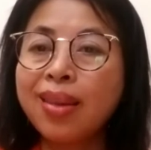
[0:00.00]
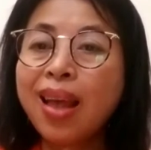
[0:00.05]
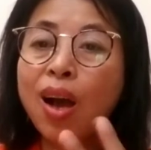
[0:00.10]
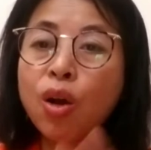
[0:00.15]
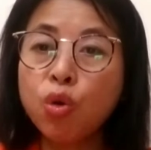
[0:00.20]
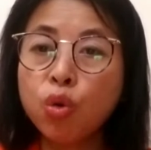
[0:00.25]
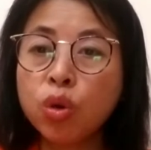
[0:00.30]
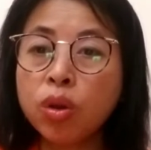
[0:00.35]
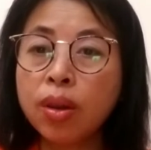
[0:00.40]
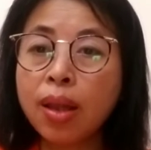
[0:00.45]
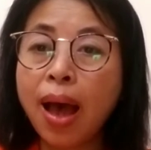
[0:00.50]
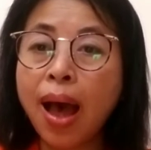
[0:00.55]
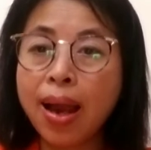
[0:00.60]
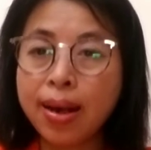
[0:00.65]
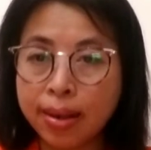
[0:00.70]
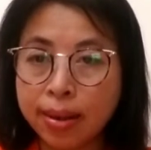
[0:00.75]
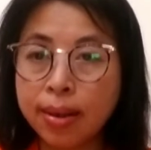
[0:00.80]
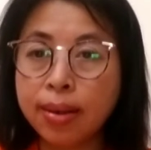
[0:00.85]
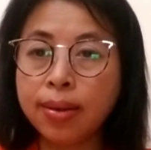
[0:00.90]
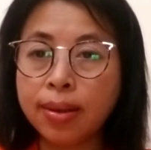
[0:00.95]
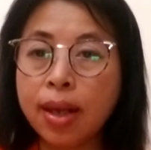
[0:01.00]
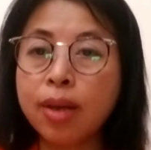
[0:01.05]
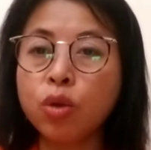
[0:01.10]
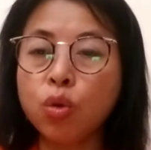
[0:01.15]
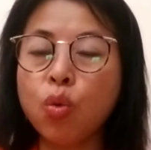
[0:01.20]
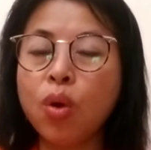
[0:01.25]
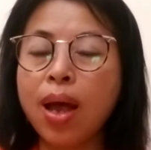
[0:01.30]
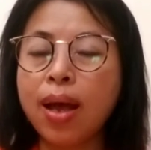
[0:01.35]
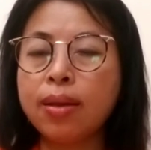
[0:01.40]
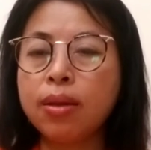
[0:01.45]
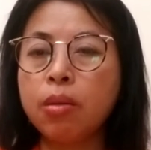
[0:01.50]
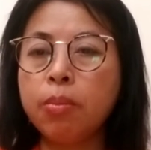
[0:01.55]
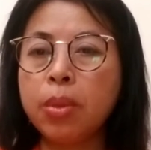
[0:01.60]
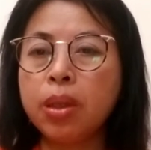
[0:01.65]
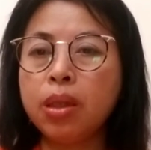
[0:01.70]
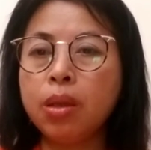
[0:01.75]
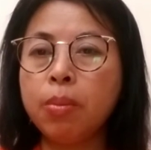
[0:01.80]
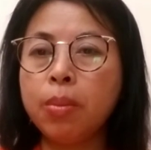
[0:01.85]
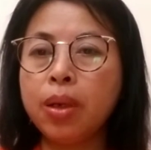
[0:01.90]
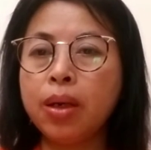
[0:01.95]
takut tertular
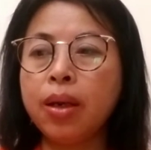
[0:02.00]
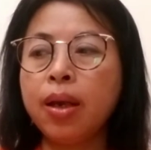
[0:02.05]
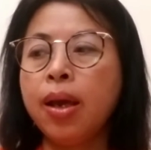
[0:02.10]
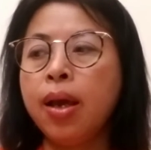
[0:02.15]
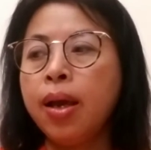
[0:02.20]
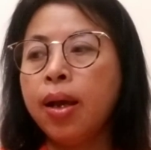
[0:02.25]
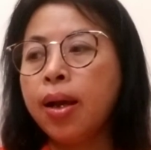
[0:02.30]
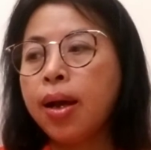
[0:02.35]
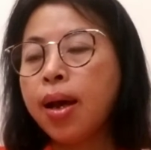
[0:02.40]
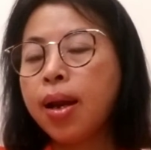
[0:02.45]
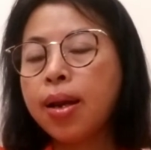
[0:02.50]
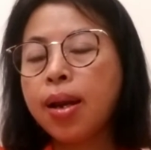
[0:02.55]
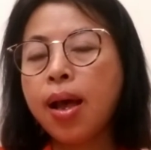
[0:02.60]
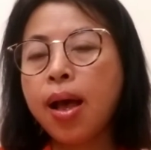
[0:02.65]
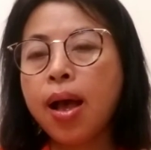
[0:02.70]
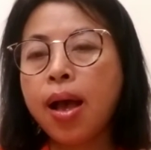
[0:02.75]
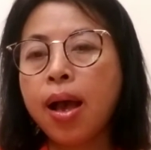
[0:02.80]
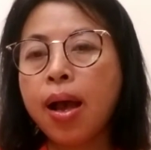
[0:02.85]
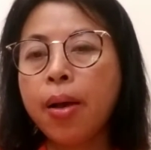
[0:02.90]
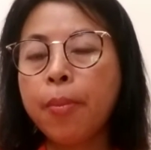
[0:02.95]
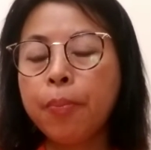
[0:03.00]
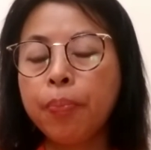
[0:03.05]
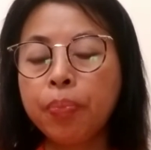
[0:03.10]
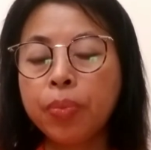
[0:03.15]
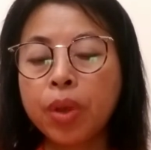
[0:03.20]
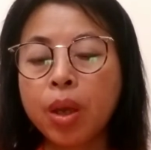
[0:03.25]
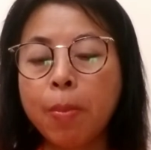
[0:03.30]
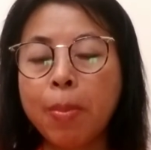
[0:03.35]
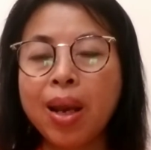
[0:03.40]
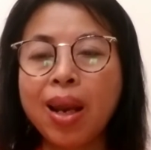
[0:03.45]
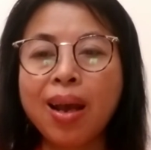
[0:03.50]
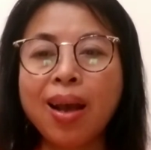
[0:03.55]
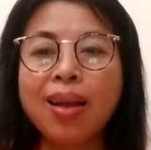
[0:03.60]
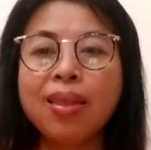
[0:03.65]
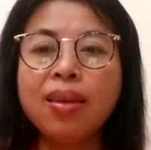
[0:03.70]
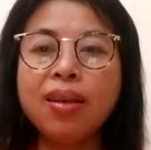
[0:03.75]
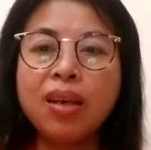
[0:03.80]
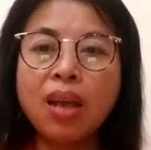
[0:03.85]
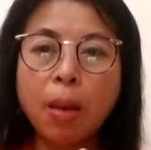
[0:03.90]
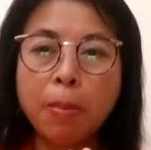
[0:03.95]
teman-teman karena
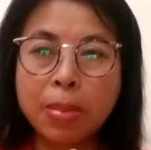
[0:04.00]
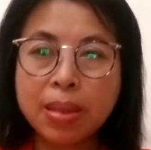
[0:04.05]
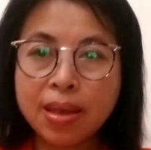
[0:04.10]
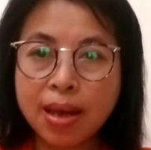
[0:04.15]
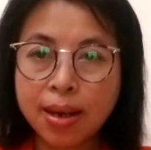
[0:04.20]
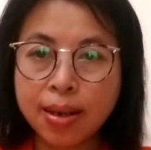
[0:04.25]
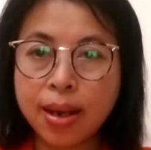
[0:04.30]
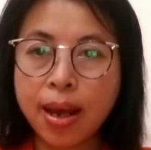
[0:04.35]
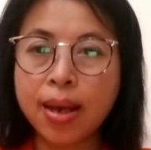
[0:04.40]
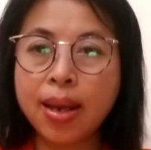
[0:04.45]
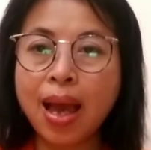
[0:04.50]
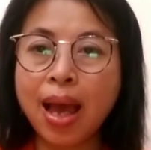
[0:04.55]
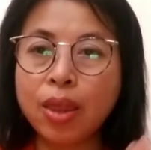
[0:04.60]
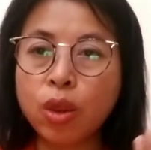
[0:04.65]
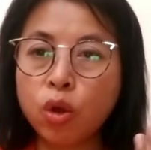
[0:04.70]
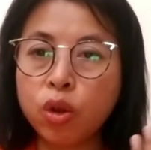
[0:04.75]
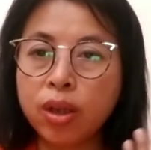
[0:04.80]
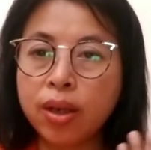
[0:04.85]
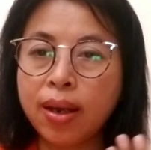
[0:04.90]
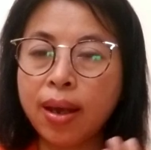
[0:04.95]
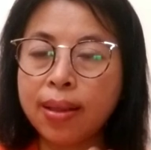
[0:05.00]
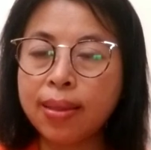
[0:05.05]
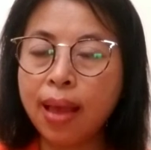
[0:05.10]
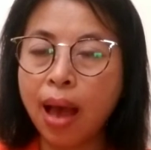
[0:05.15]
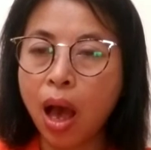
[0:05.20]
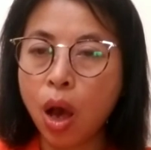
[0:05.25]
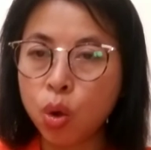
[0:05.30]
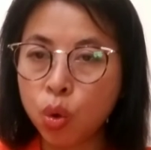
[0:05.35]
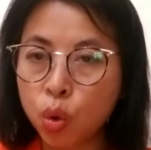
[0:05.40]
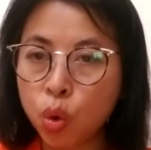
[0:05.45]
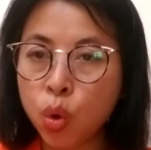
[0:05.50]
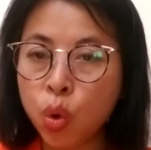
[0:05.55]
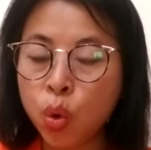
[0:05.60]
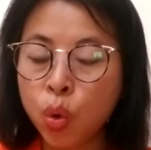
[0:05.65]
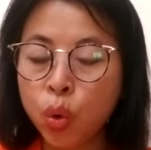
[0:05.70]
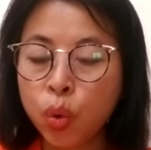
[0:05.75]
mereka tidak menyadari atau tidak tahu